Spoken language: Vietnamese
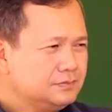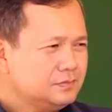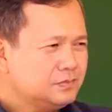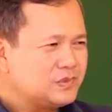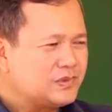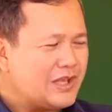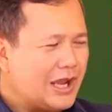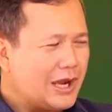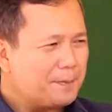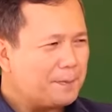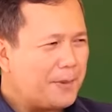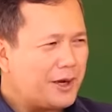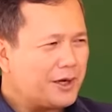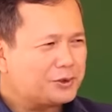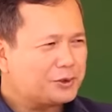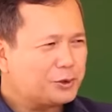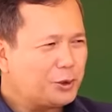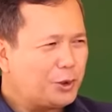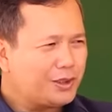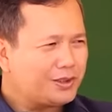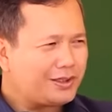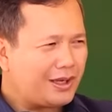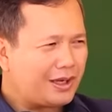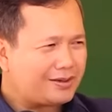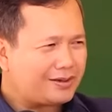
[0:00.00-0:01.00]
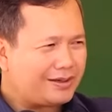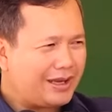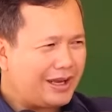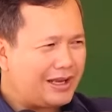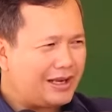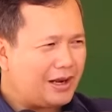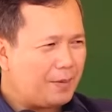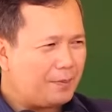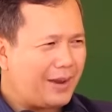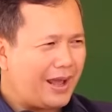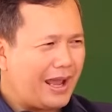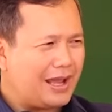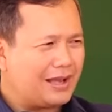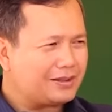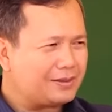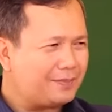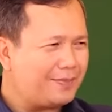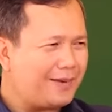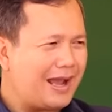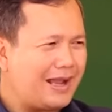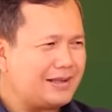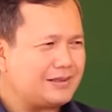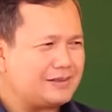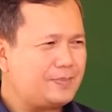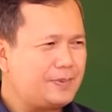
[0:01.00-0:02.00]
chẳng bỏ xua thà kê đầm nay
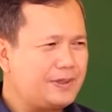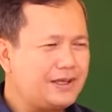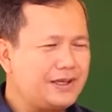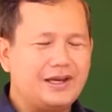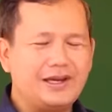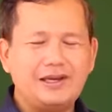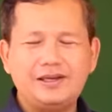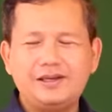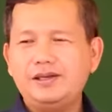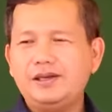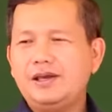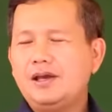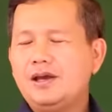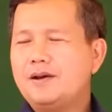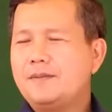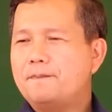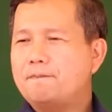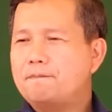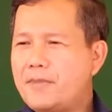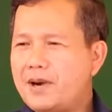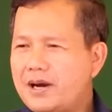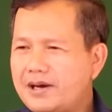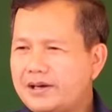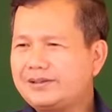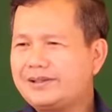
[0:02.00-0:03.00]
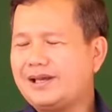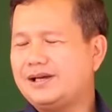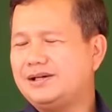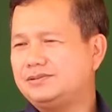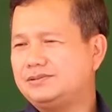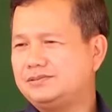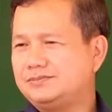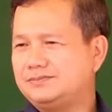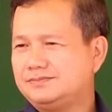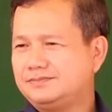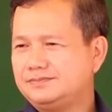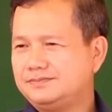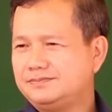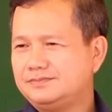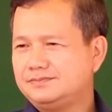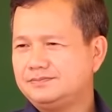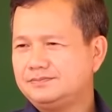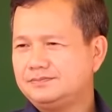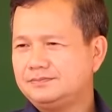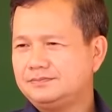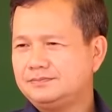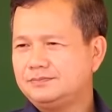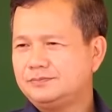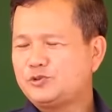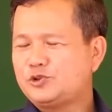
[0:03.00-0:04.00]
sầm đây pa mơ từ
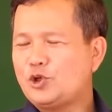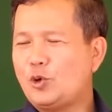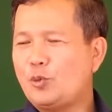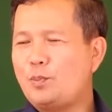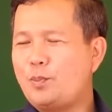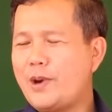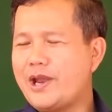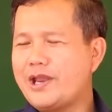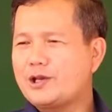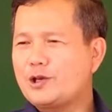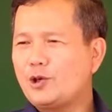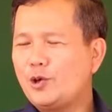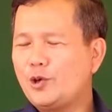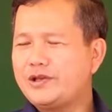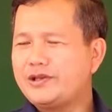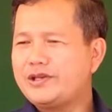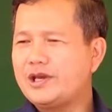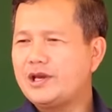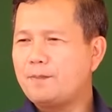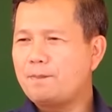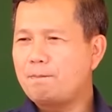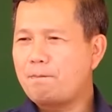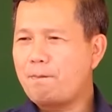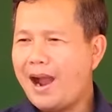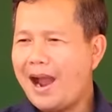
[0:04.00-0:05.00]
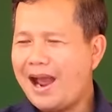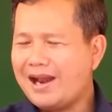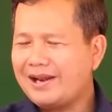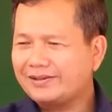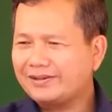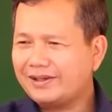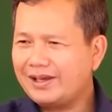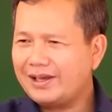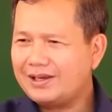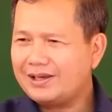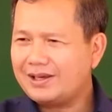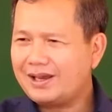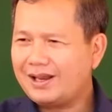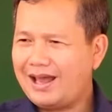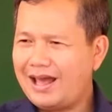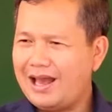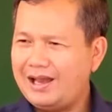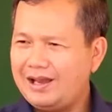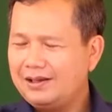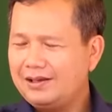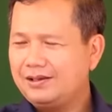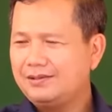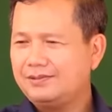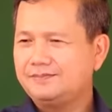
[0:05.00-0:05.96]
chúng mình luôn dương ban ấy khác,